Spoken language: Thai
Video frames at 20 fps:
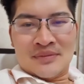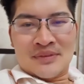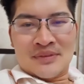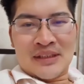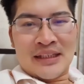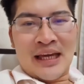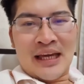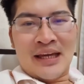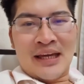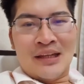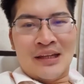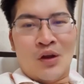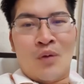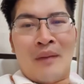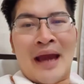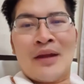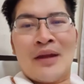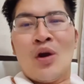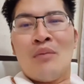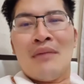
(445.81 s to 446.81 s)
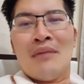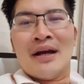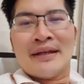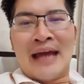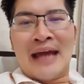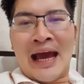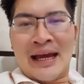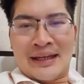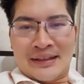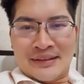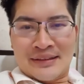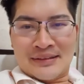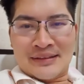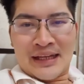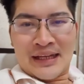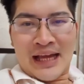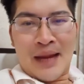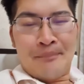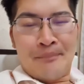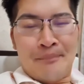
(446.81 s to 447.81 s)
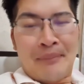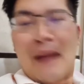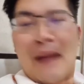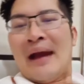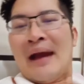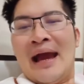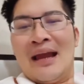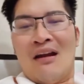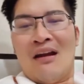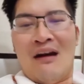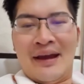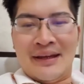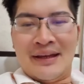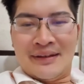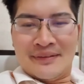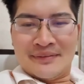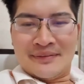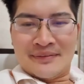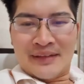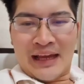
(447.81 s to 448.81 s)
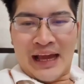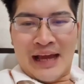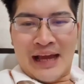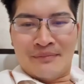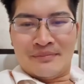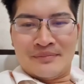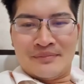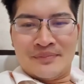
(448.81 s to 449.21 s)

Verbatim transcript: จะได้ลงไม้ลงมือได้นะครับปรับห้าร้อยนะครับ